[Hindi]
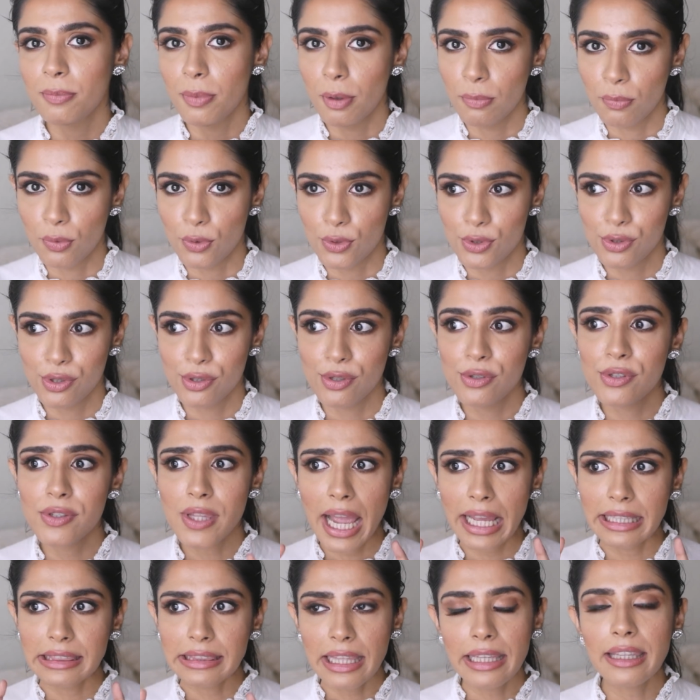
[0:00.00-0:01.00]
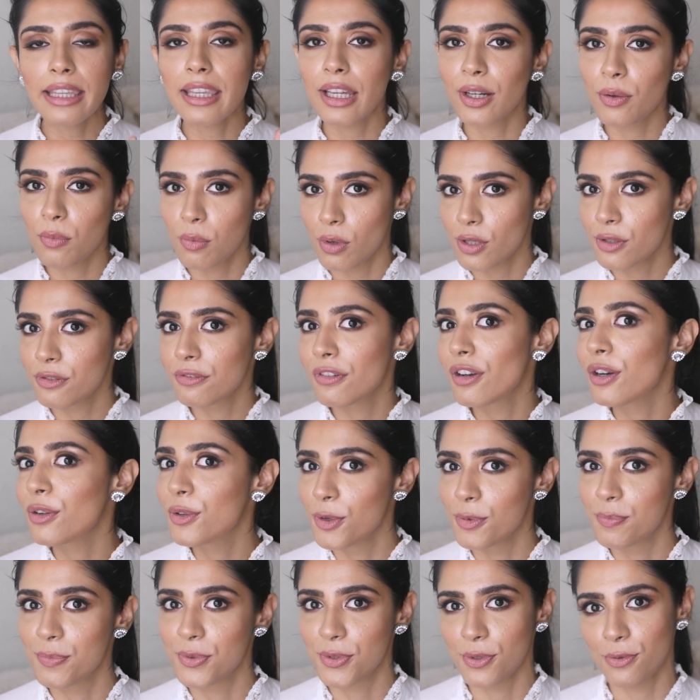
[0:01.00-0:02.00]
प्रमोशंस आई थिंक इट वॉज फॉर
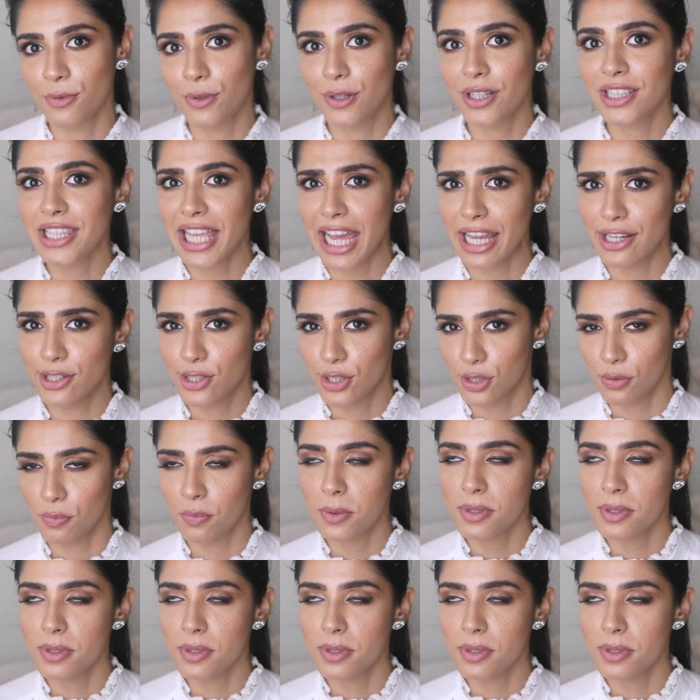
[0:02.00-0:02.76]
खूबसूरत एंड शी